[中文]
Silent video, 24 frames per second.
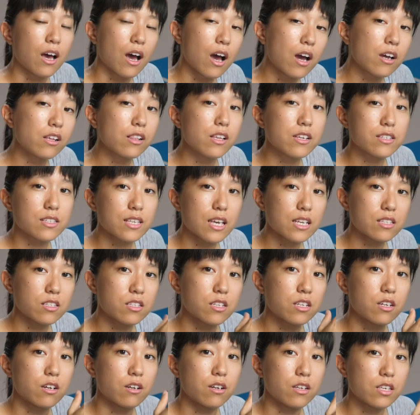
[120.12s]
那 Artlist 它
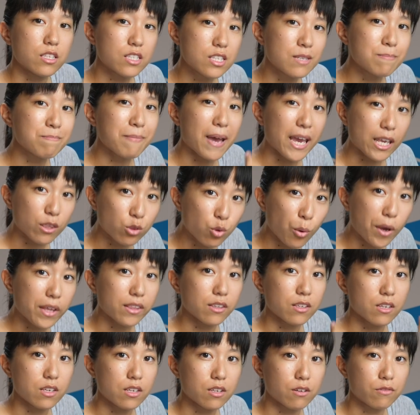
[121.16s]
是一个一次买
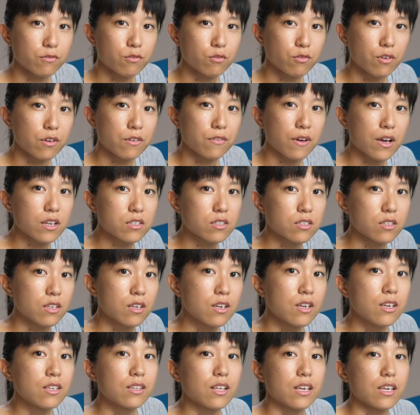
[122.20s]
断的一个付费方式，
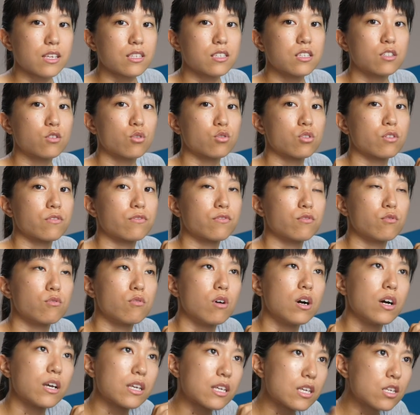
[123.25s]
那一次就是
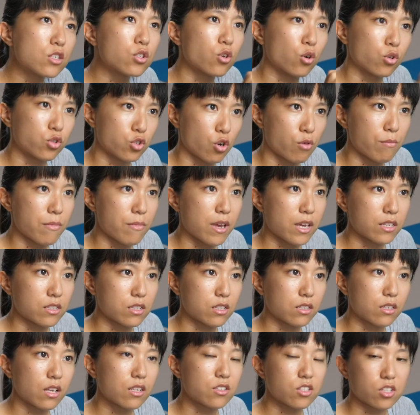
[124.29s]
付了一九九美
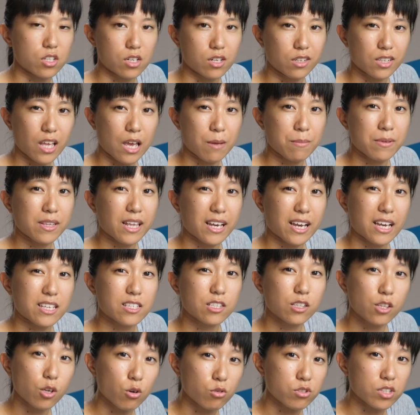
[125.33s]
金，那折合台币大概
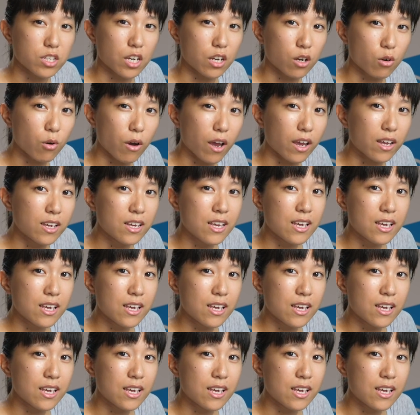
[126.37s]
是六千块。